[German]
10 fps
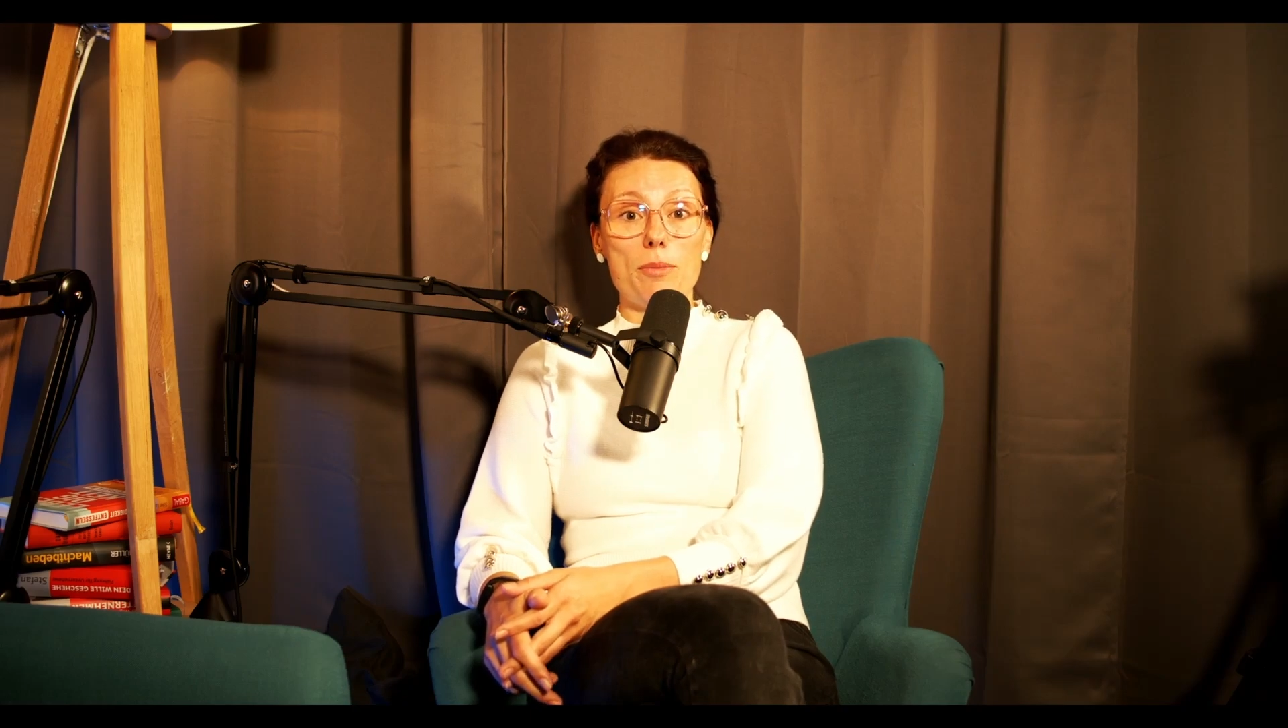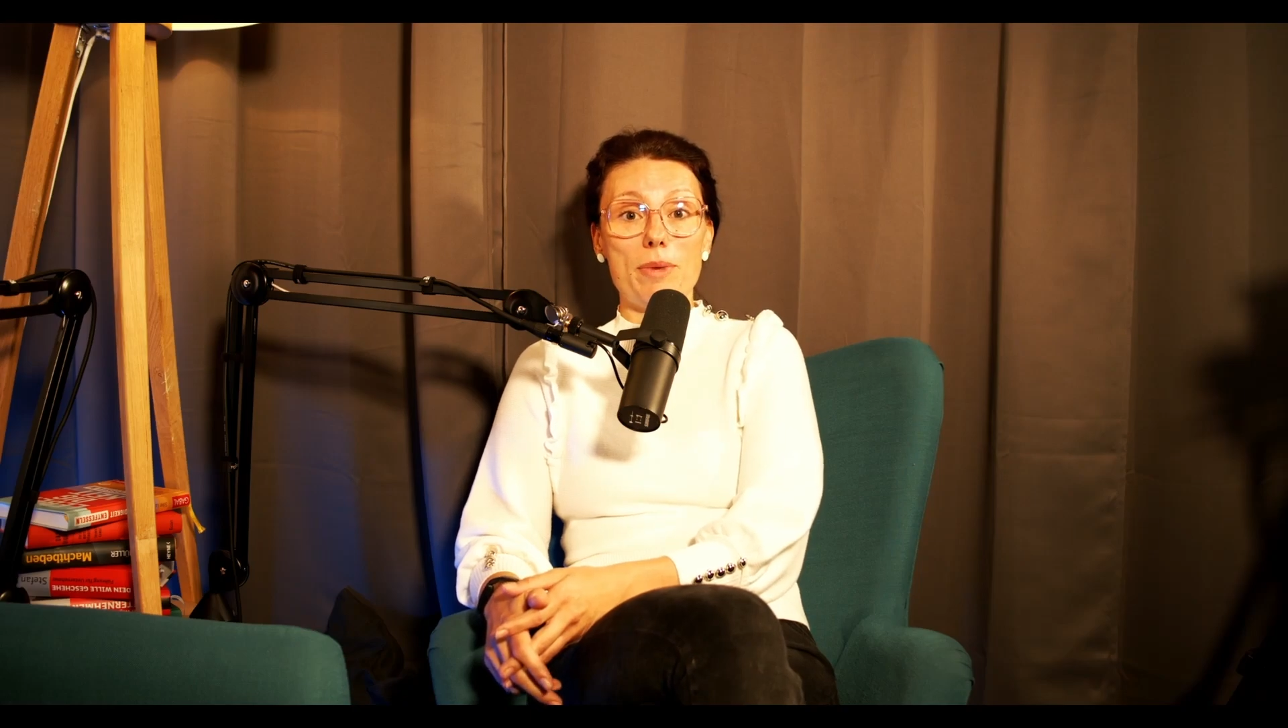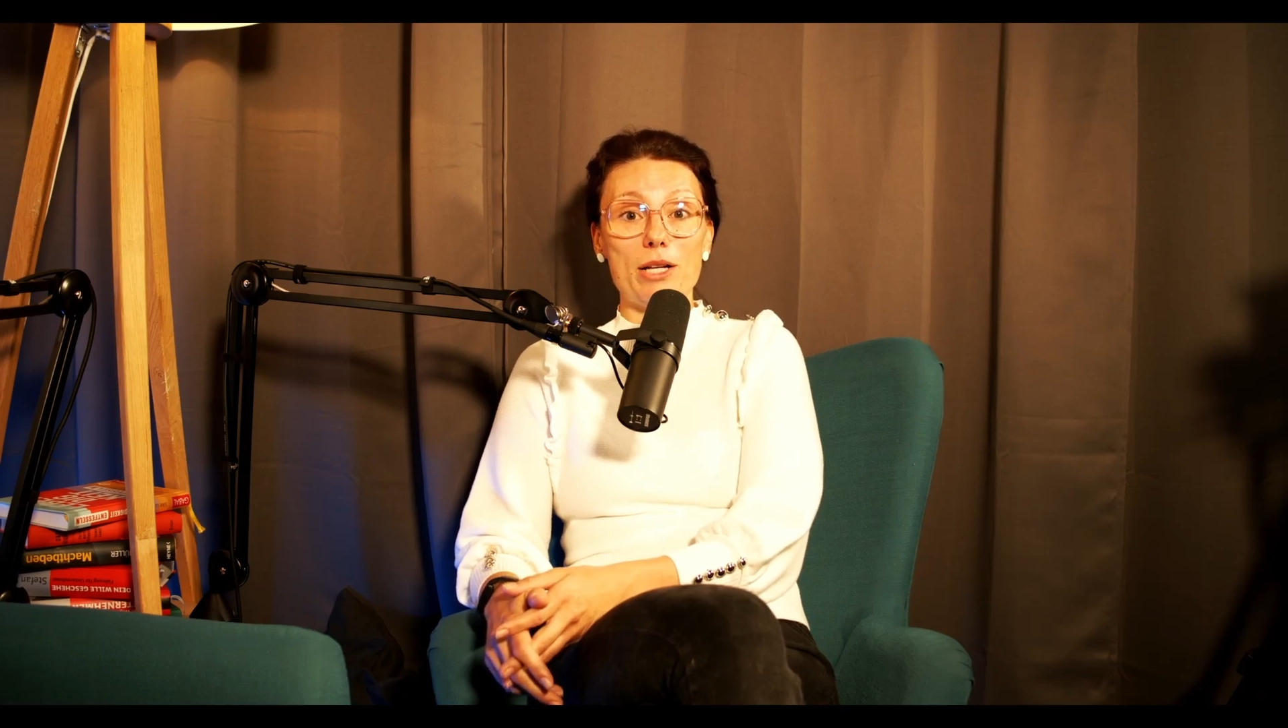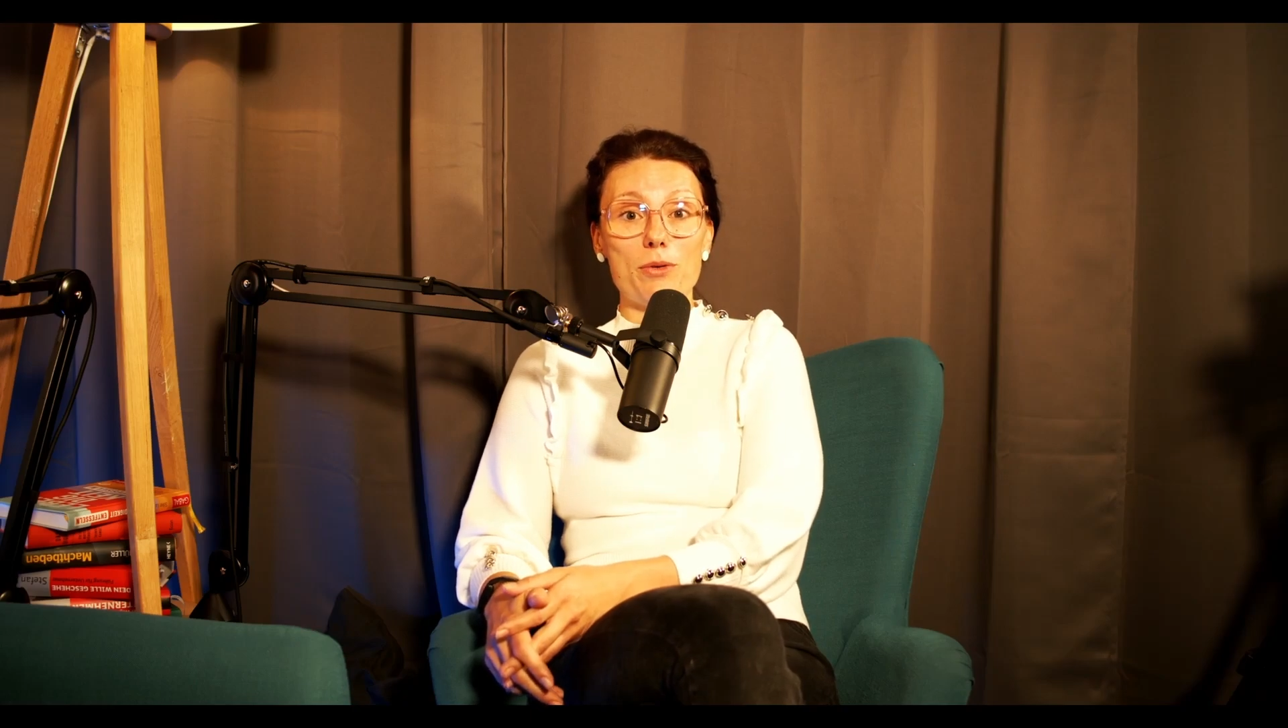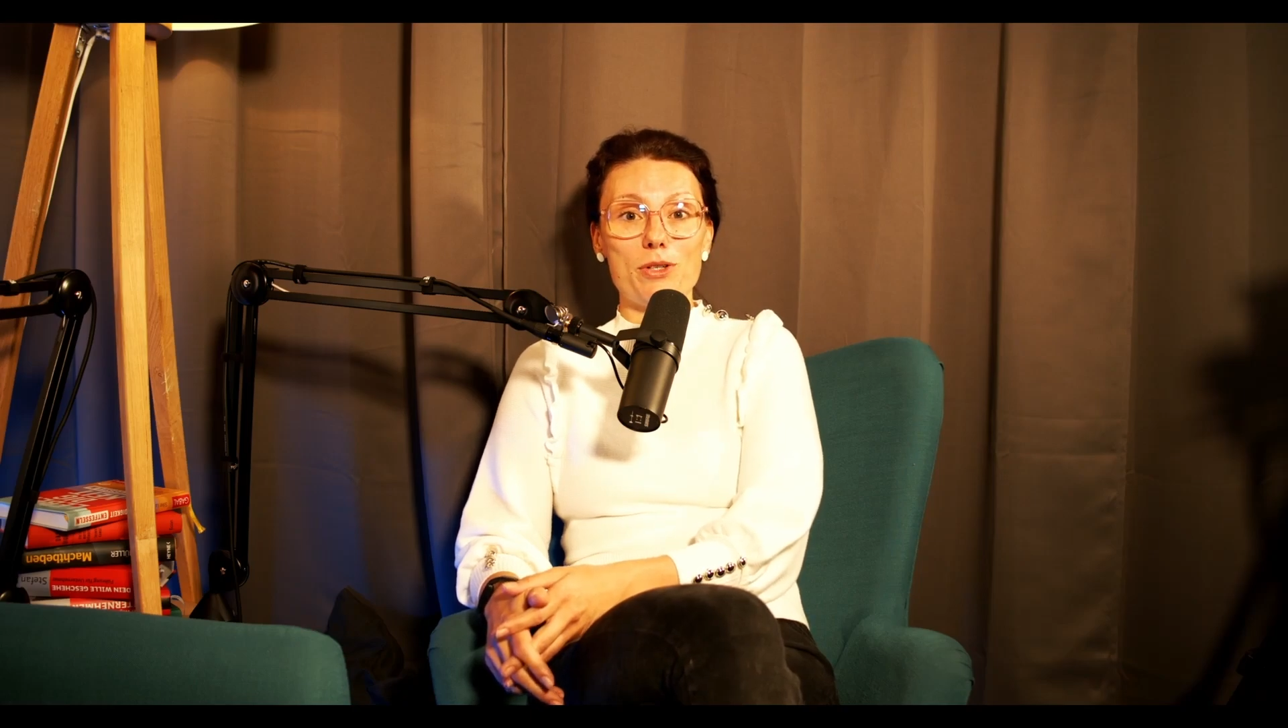
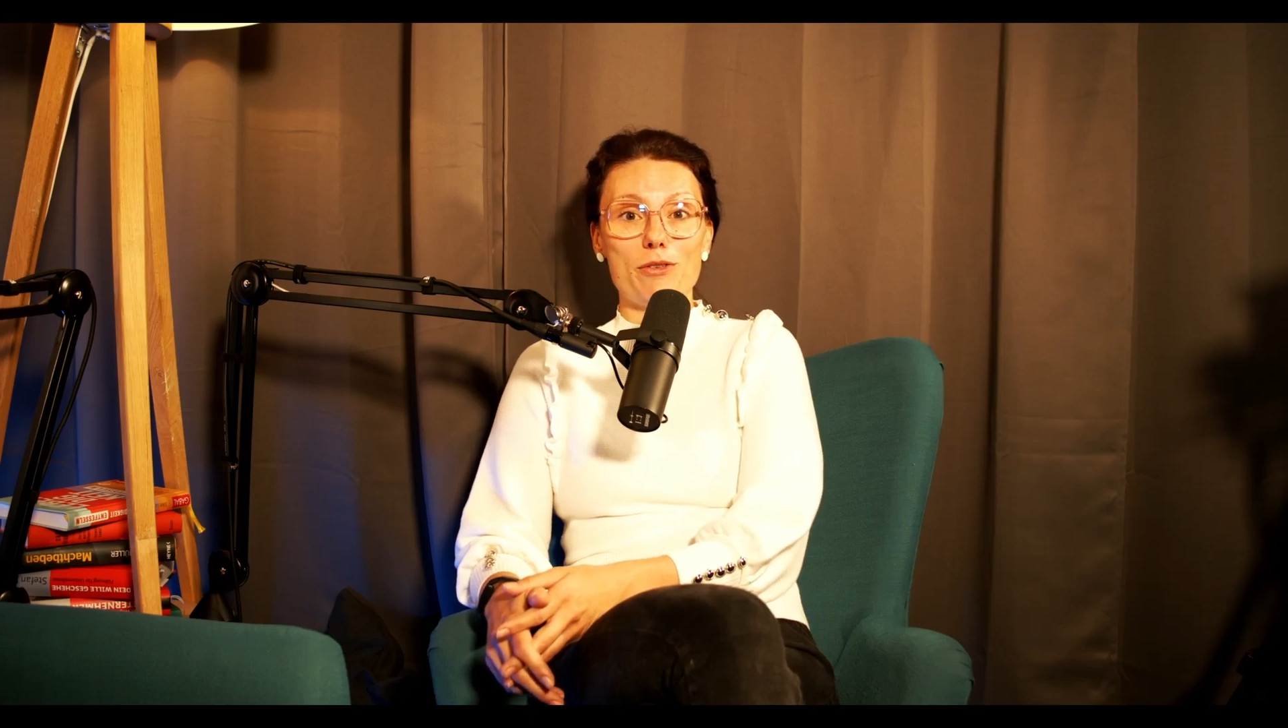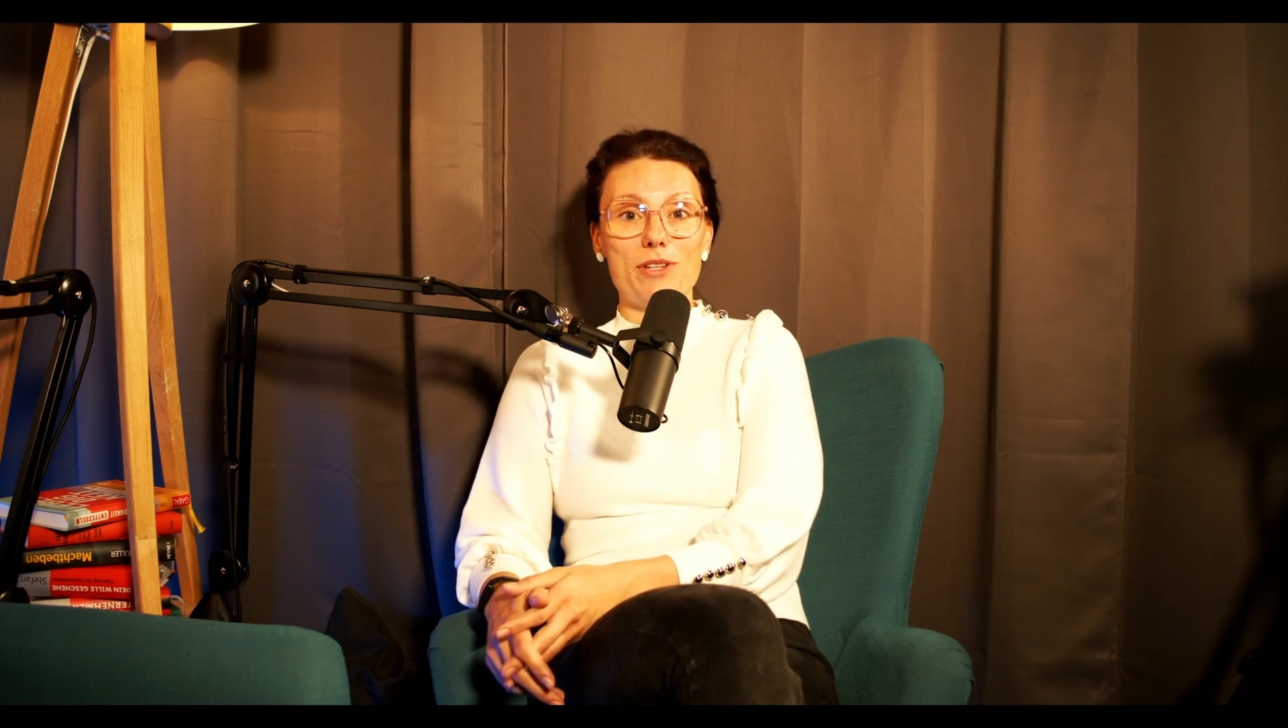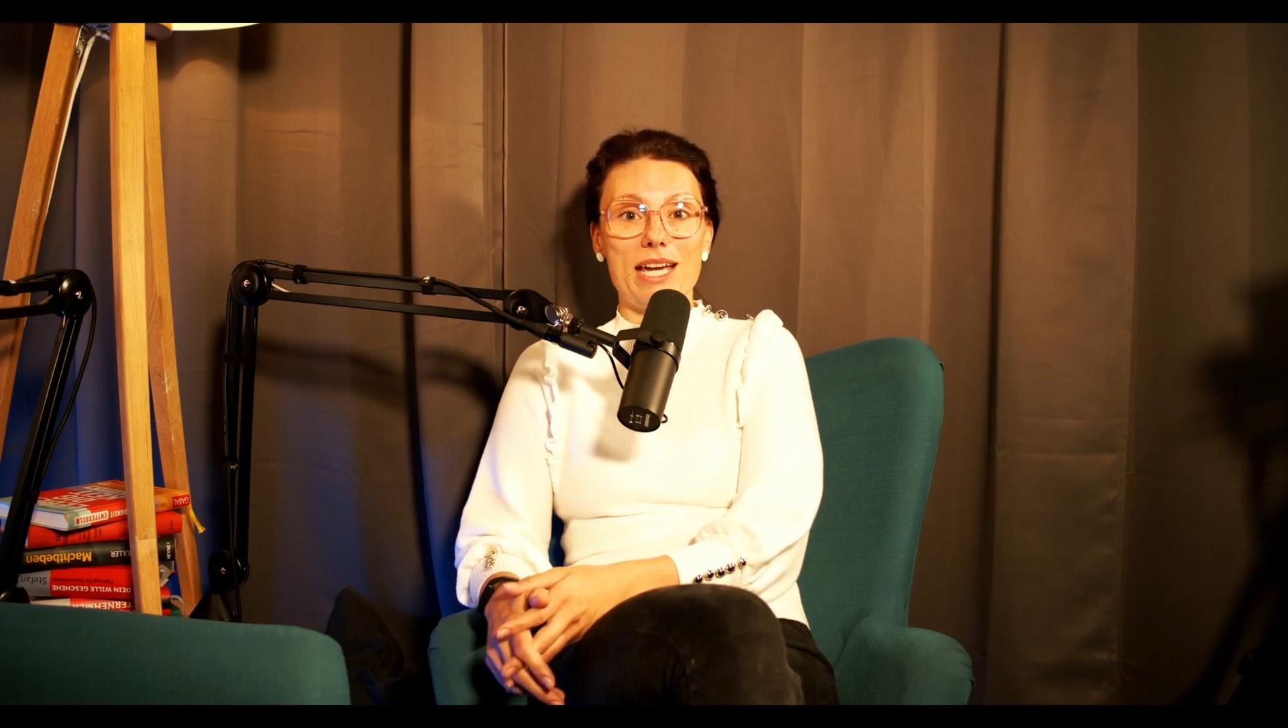Microsoft